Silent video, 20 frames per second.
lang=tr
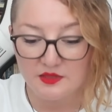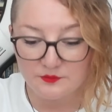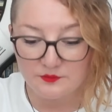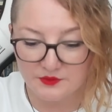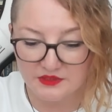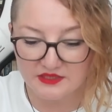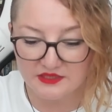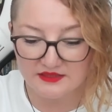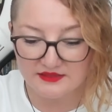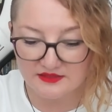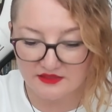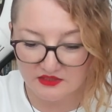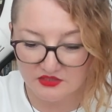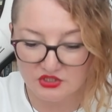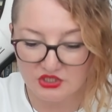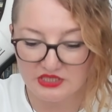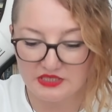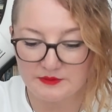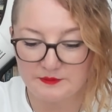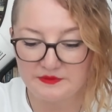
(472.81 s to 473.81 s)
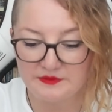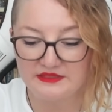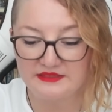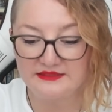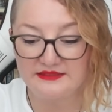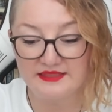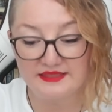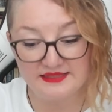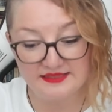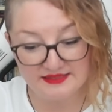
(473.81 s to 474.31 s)
biraz
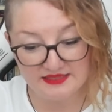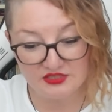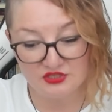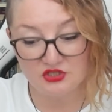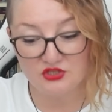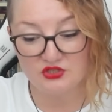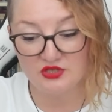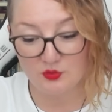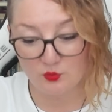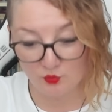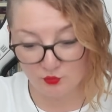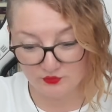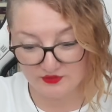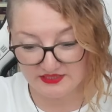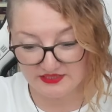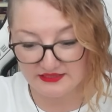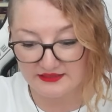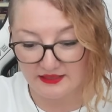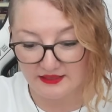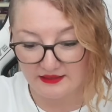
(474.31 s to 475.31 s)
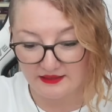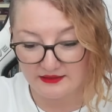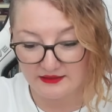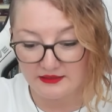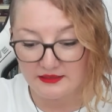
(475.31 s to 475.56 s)
acayiplerinden seçecek olsa da